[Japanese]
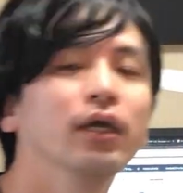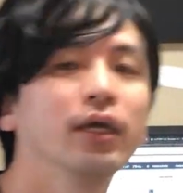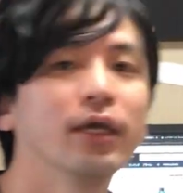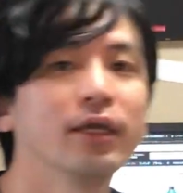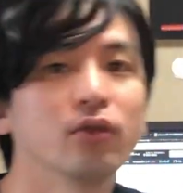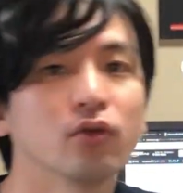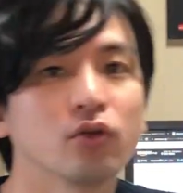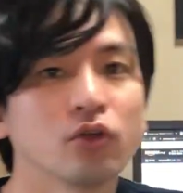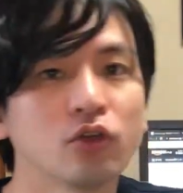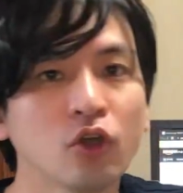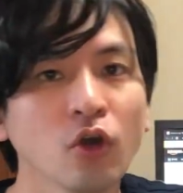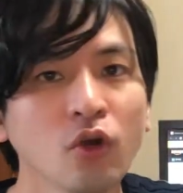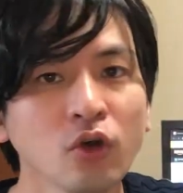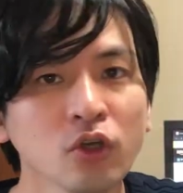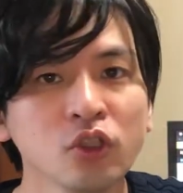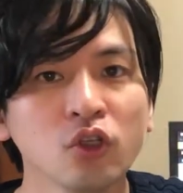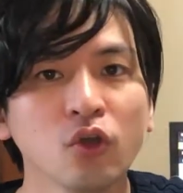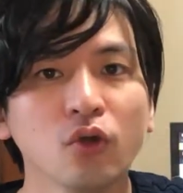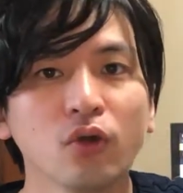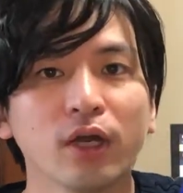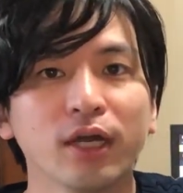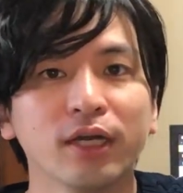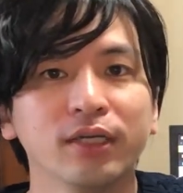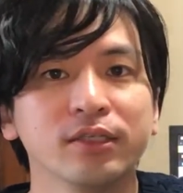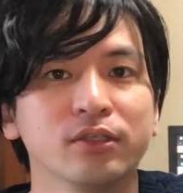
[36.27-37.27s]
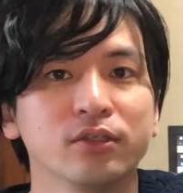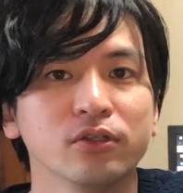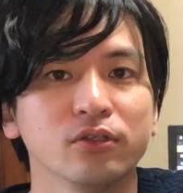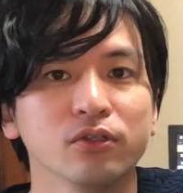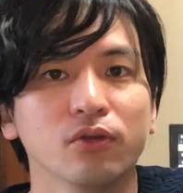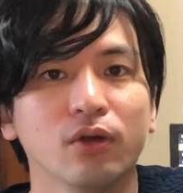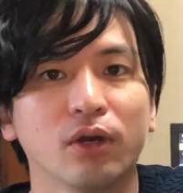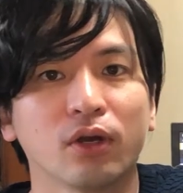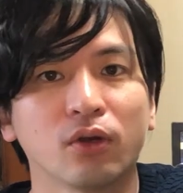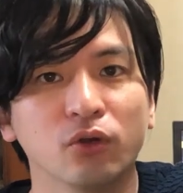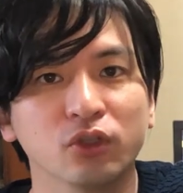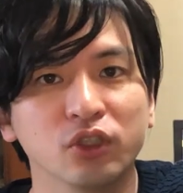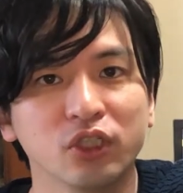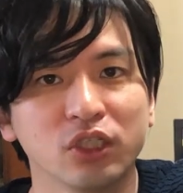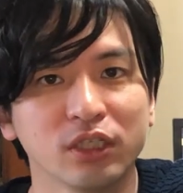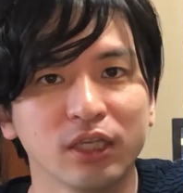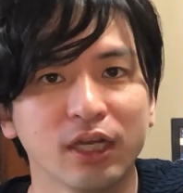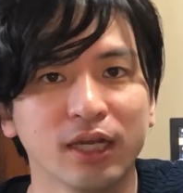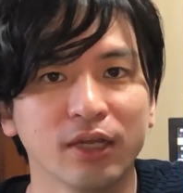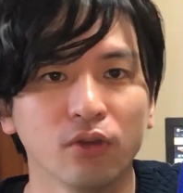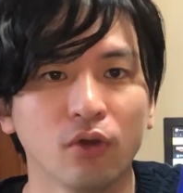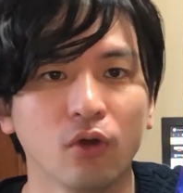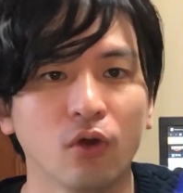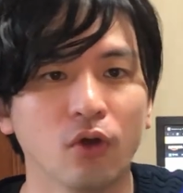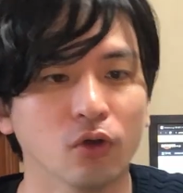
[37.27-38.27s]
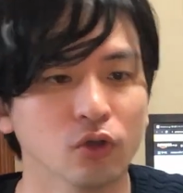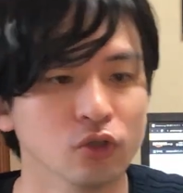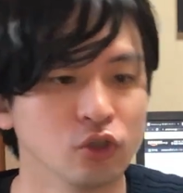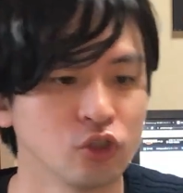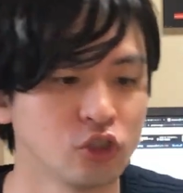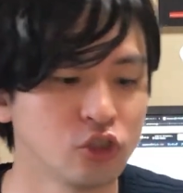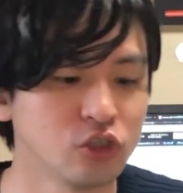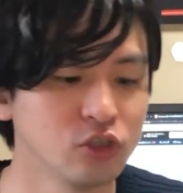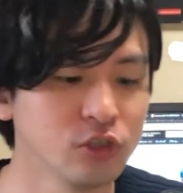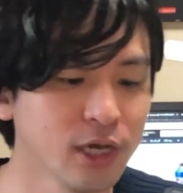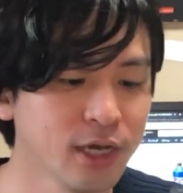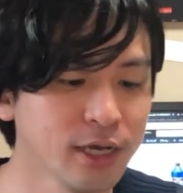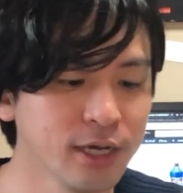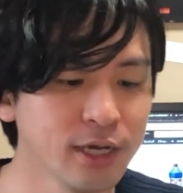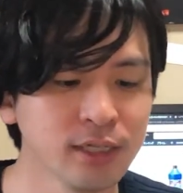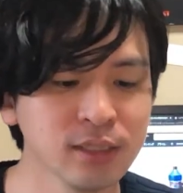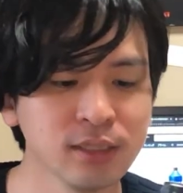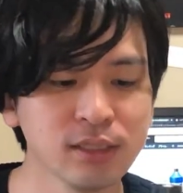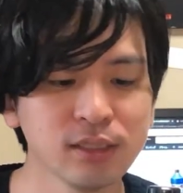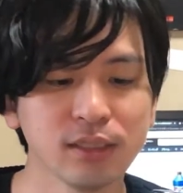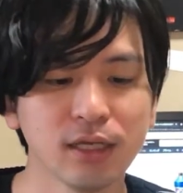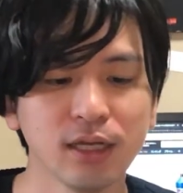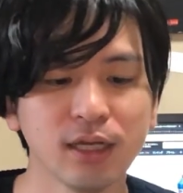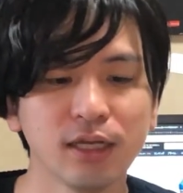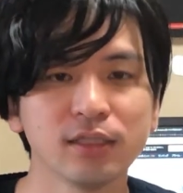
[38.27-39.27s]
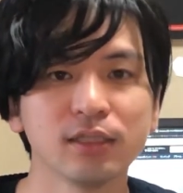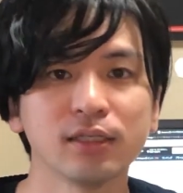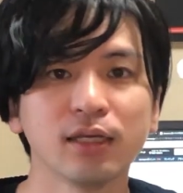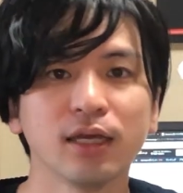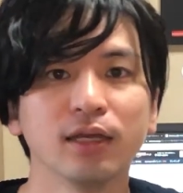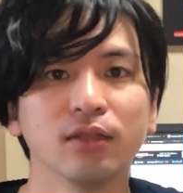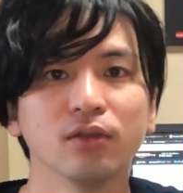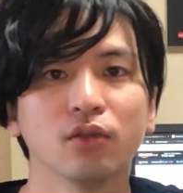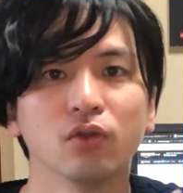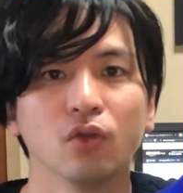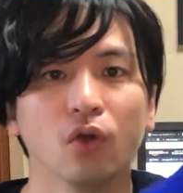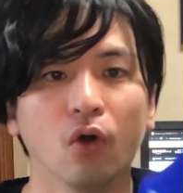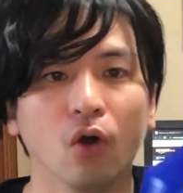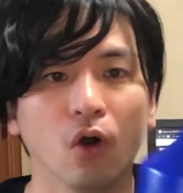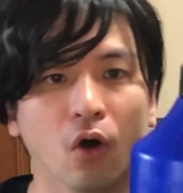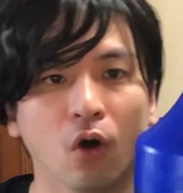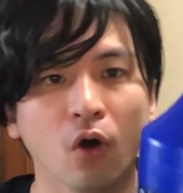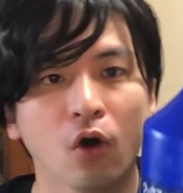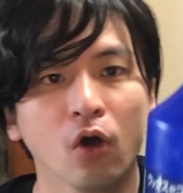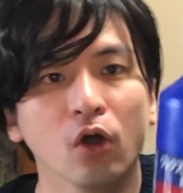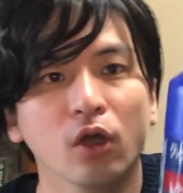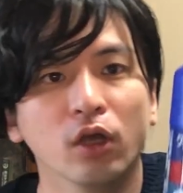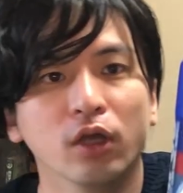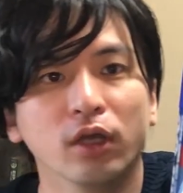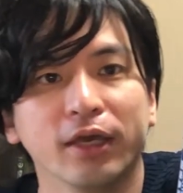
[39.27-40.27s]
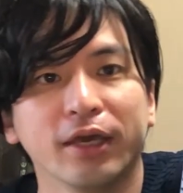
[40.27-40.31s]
えっと、今日紹介するのはこちらのシュアラスターさんの、